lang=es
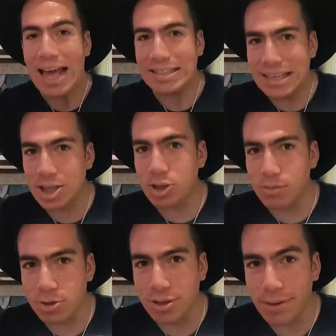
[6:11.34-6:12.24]
Así es
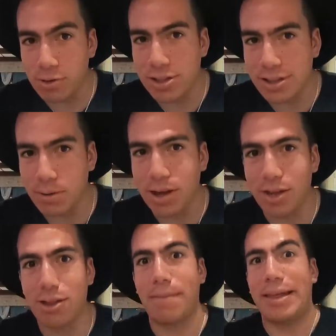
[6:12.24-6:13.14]
como se ve un
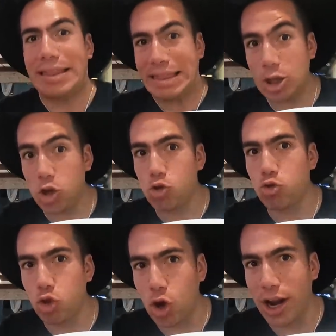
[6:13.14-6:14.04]
encebollado de
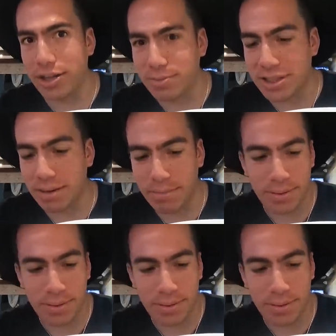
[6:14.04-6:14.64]
21 dólares, mi champ.